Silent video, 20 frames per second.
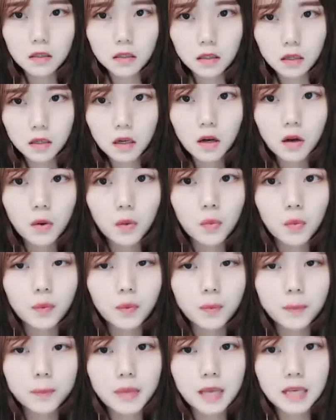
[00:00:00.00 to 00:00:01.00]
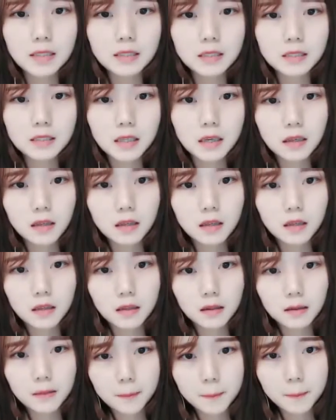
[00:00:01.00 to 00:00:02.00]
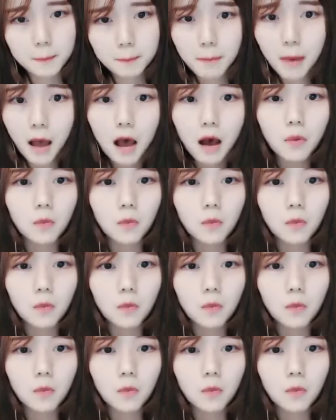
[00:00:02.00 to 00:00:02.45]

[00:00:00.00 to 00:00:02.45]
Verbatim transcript: 刻骨铭心，霸